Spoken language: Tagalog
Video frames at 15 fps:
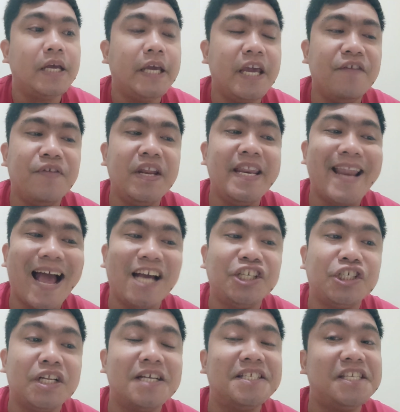Even
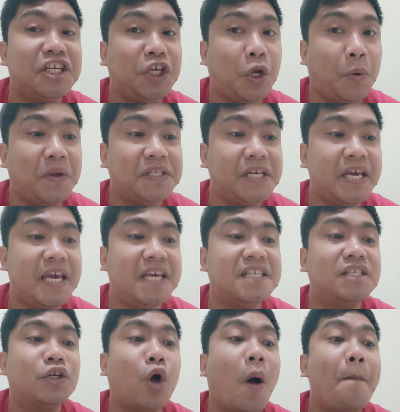national security
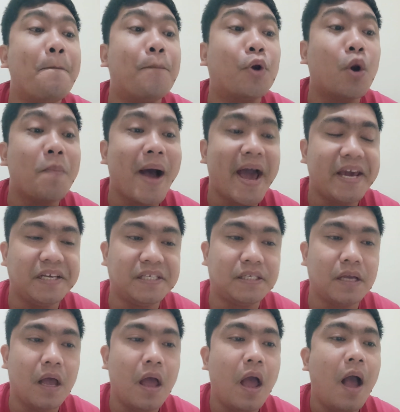is
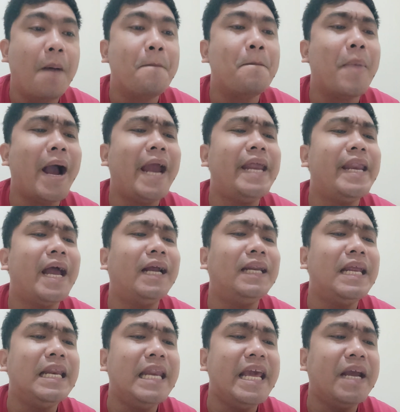compromised. May
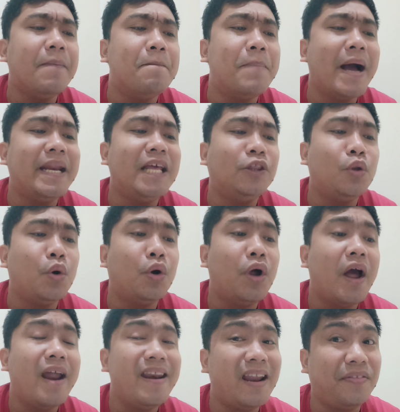naglilik ba nito
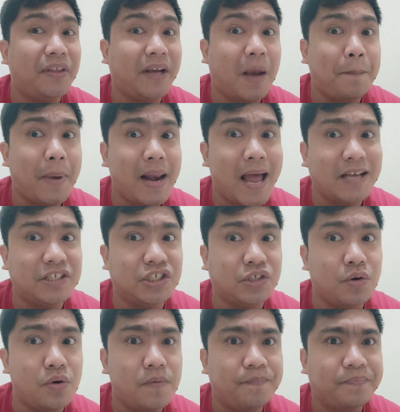na
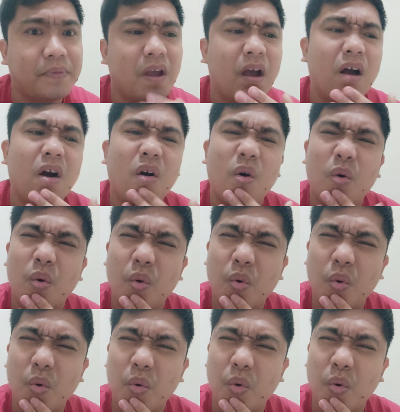taga-palasyo?
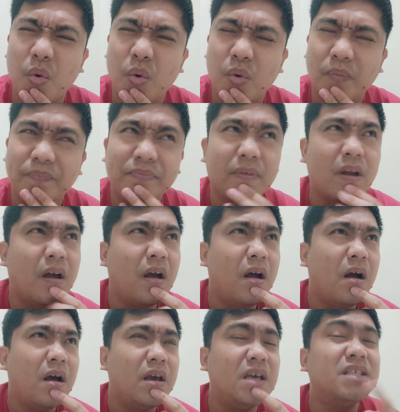Oo.
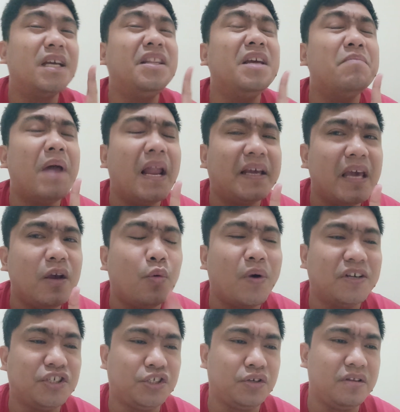Isa ding malaking
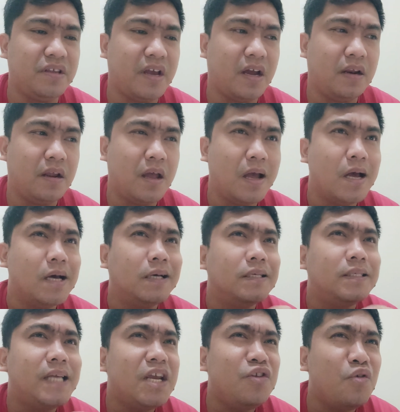question yan
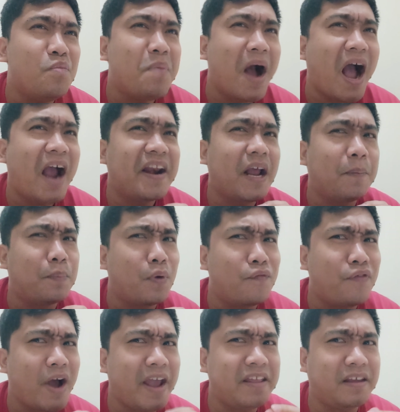sino ba ang
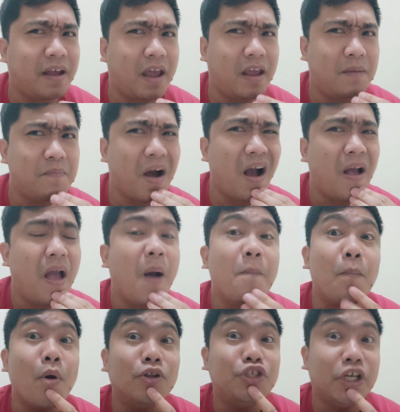nag-provide kay Ma
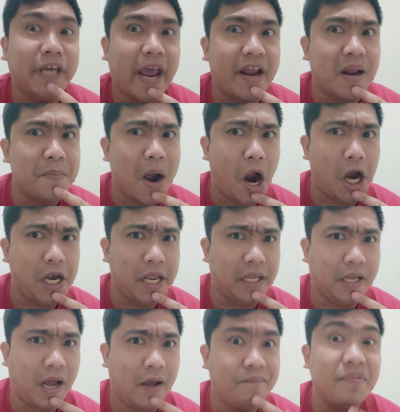Boljakera
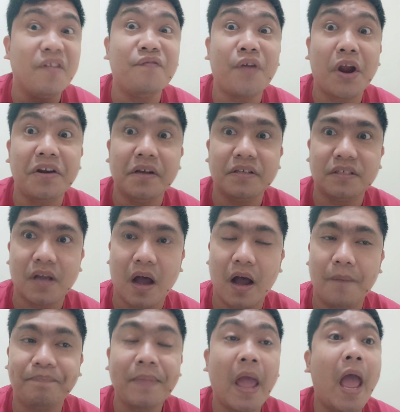Maharlika? In fairness
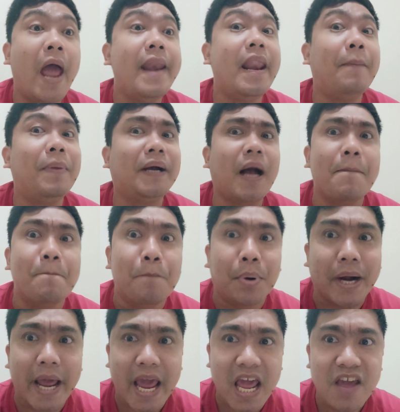ha,
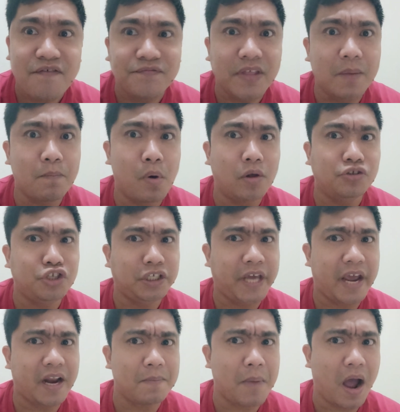napaka-brave ni
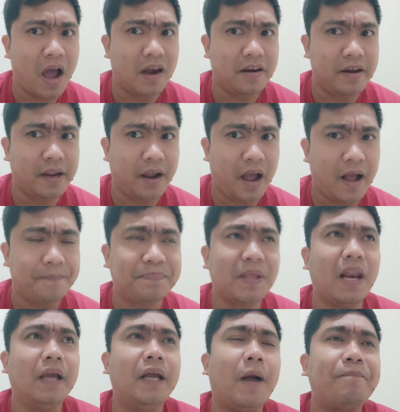Boljakera Maharlika.
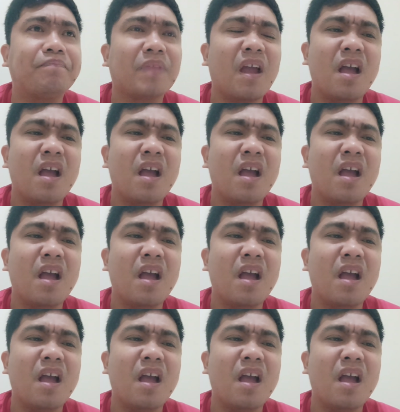Talagang